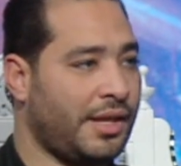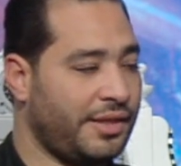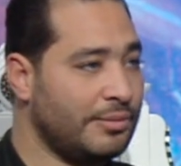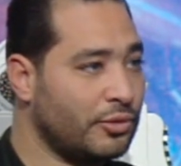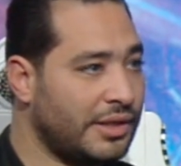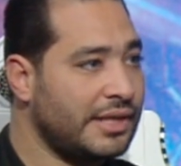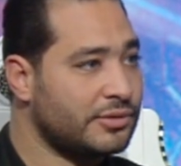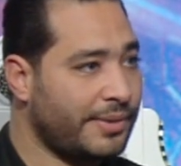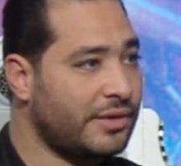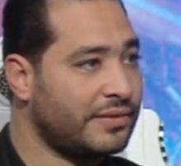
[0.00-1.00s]
تعظيم
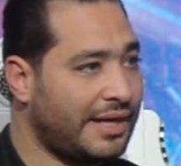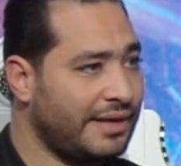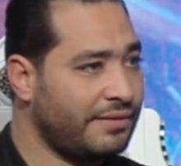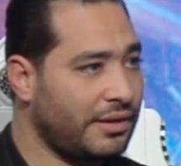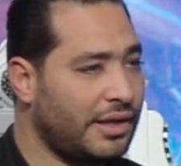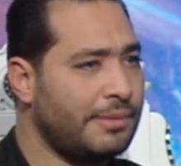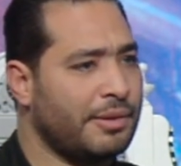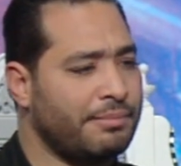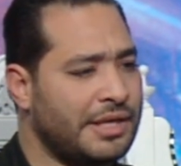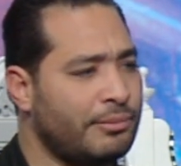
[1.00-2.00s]
الله سبحانه وتعالى في
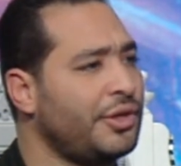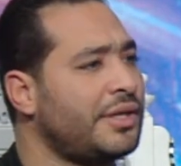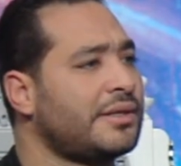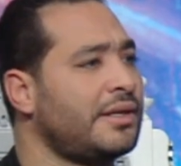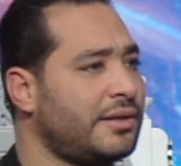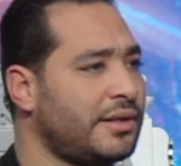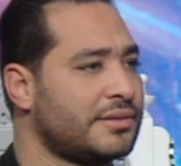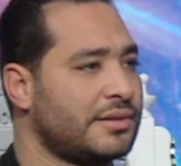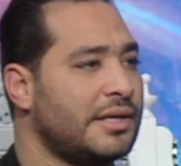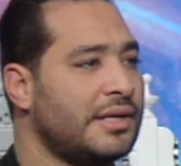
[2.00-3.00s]
القلب من المعينات على الاخلاص يعني